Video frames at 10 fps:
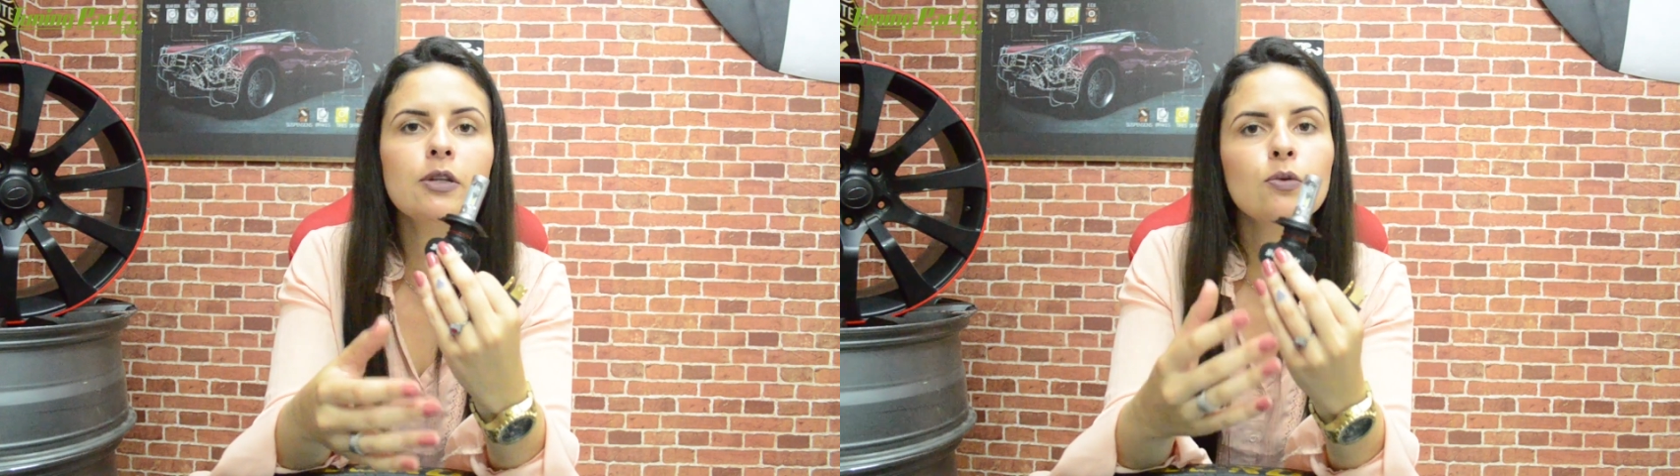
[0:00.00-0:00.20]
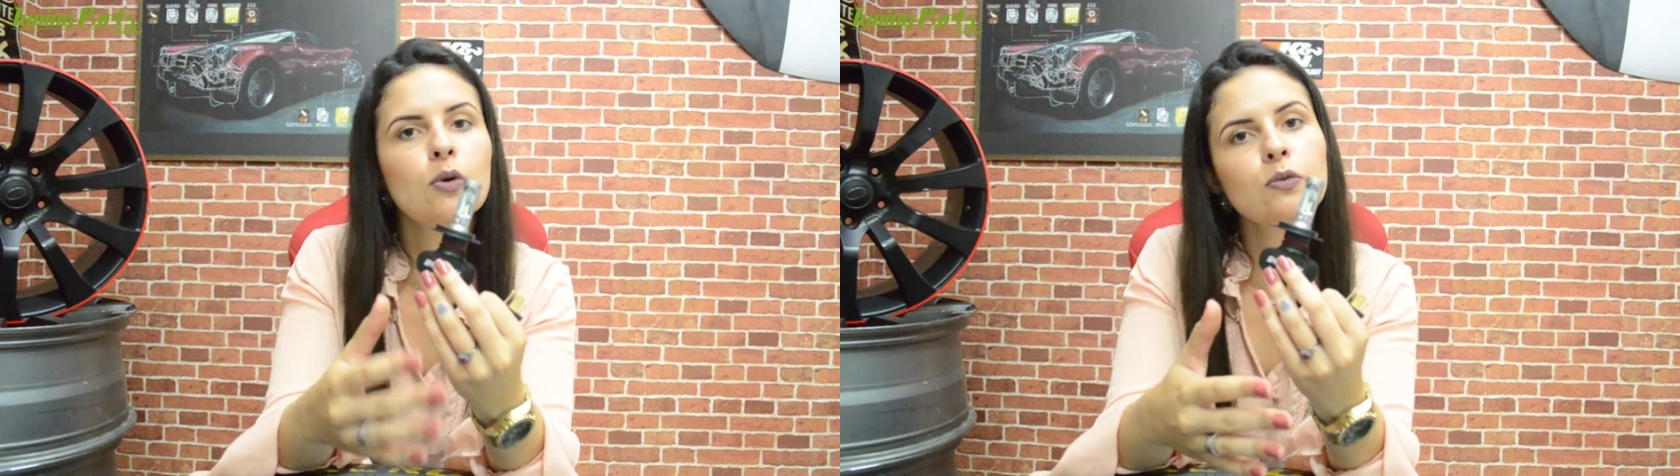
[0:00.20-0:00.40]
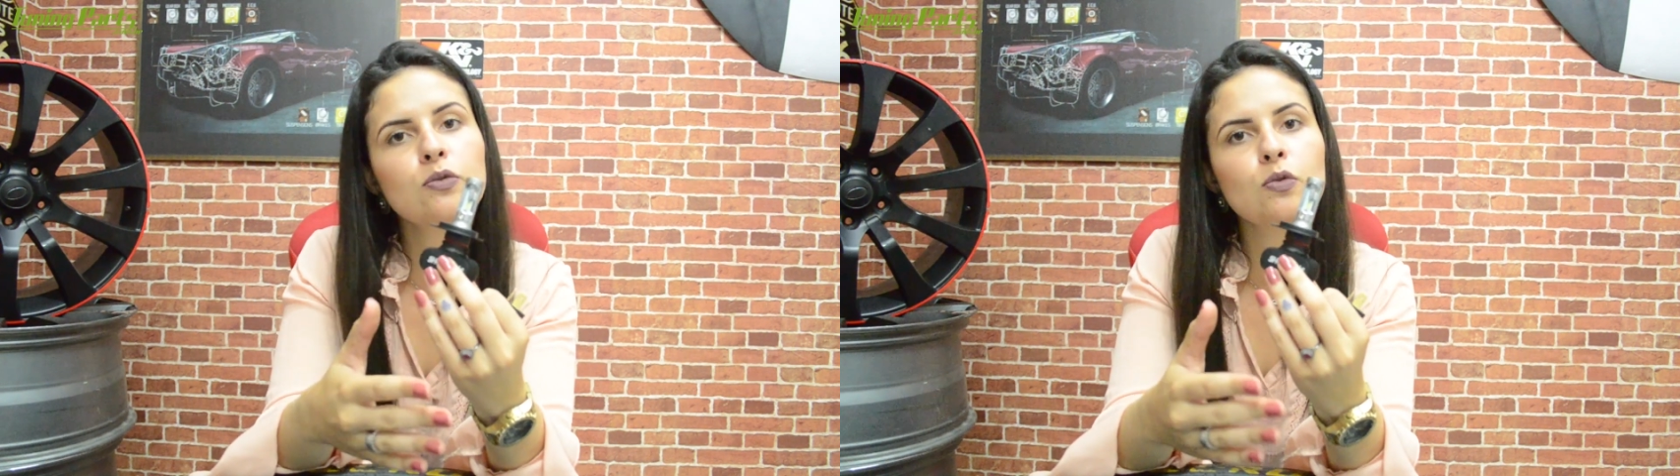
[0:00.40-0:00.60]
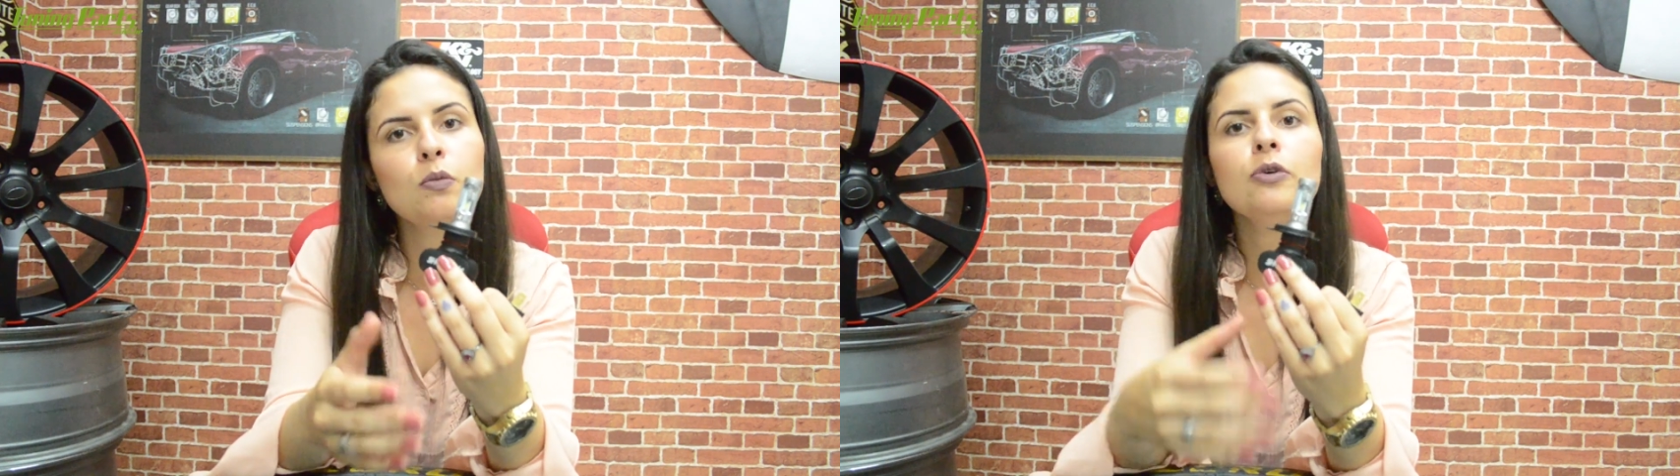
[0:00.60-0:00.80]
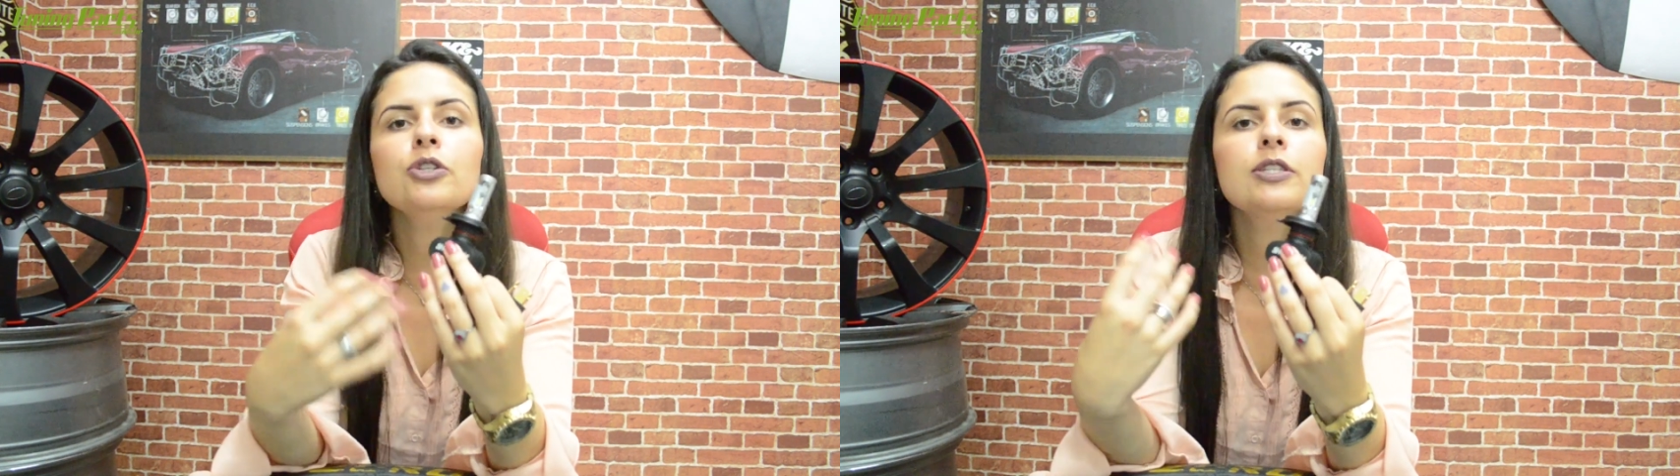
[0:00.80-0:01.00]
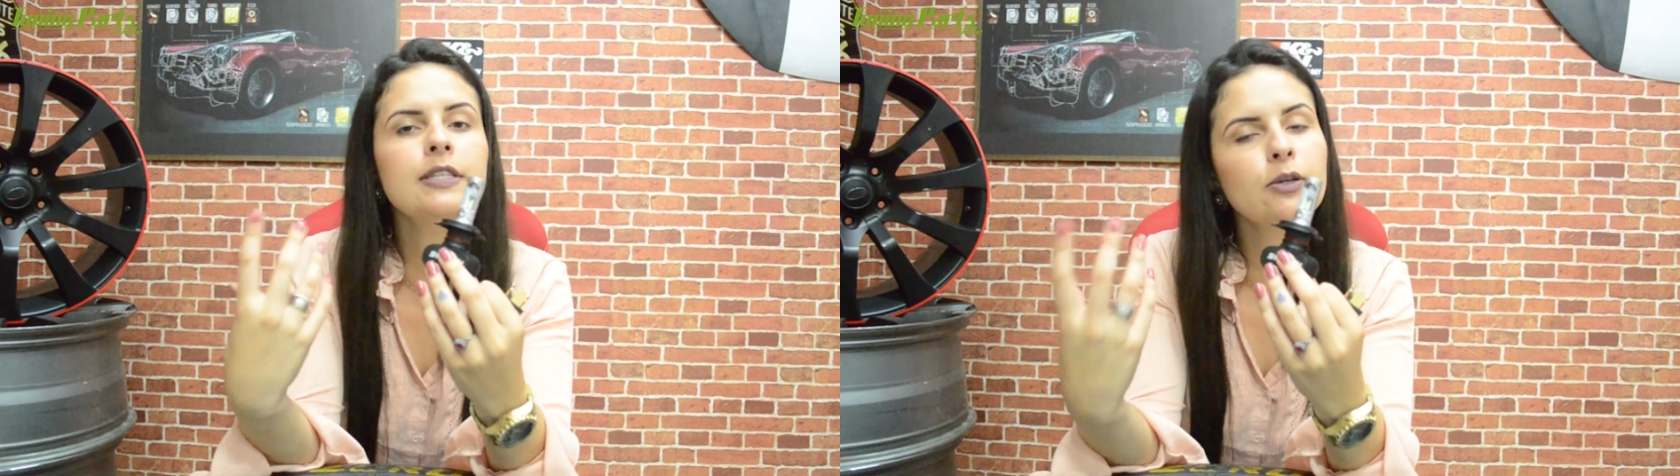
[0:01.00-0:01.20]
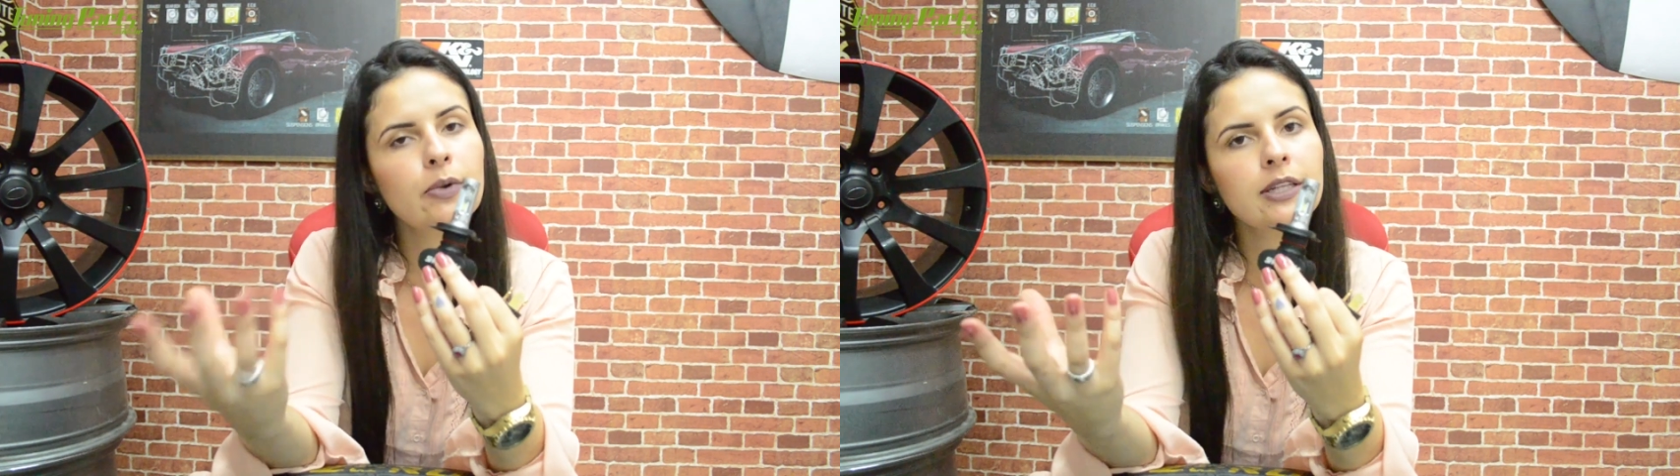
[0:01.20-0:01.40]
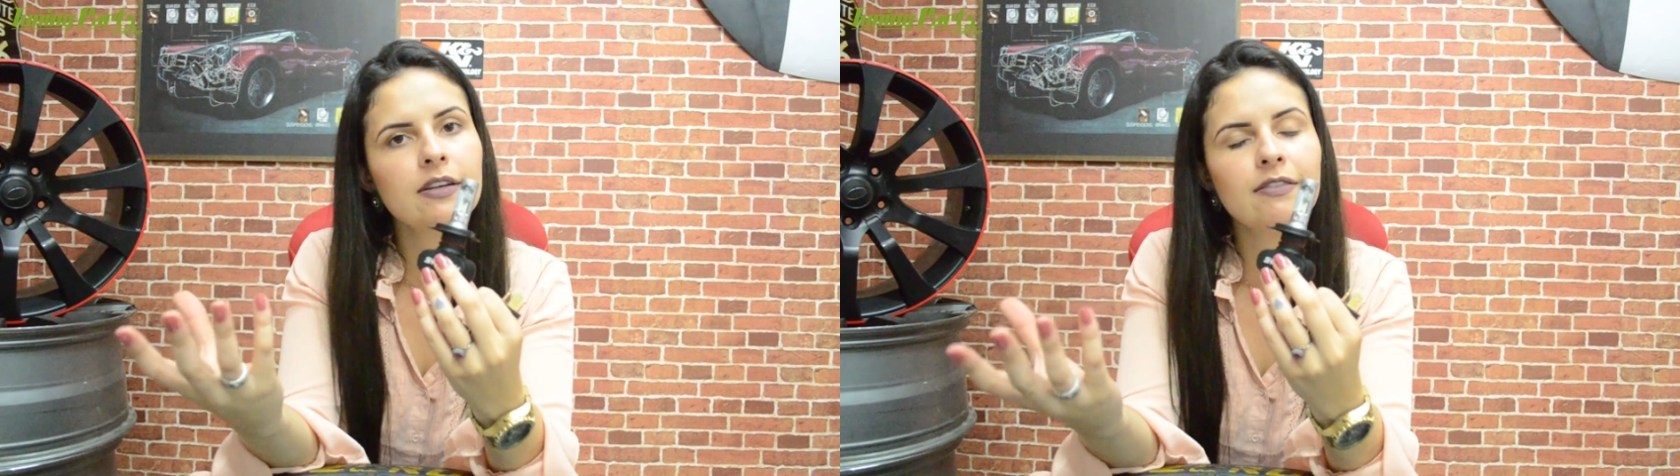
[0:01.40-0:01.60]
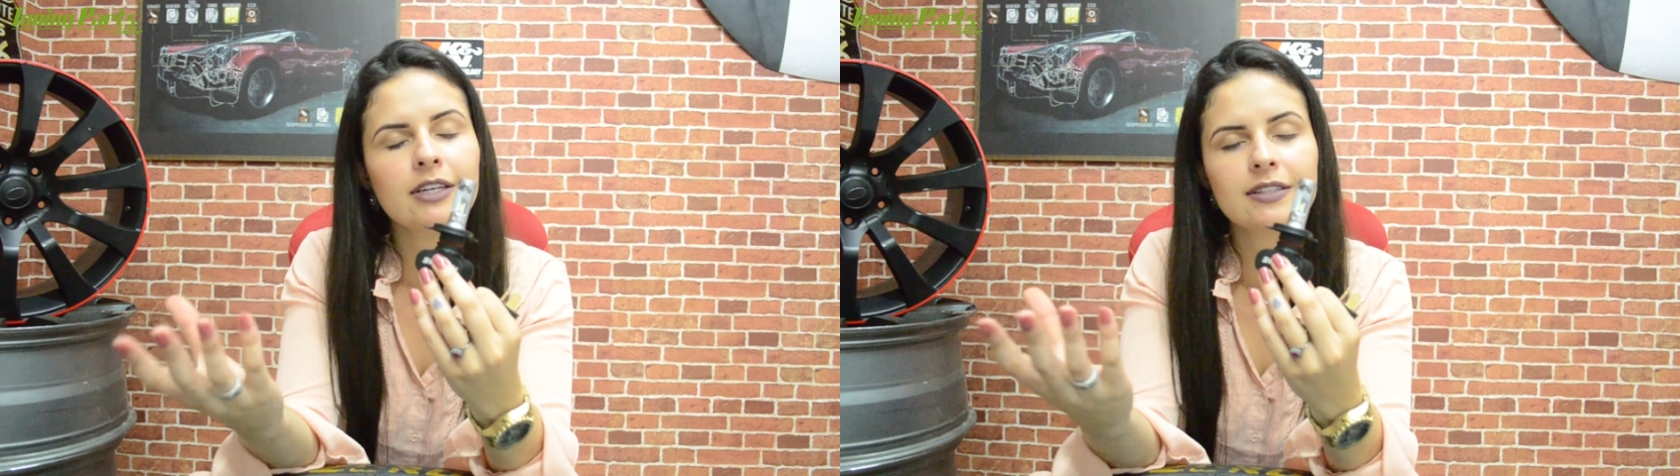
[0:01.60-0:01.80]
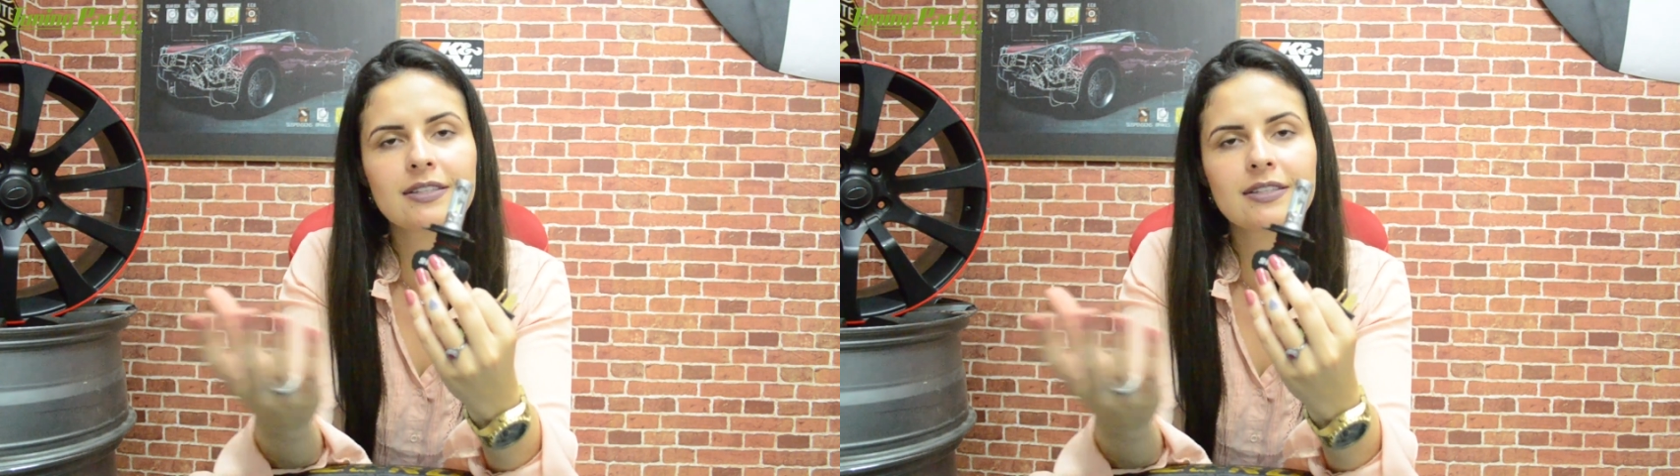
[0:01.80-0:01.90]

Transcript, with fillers: no consumo de 50 watts.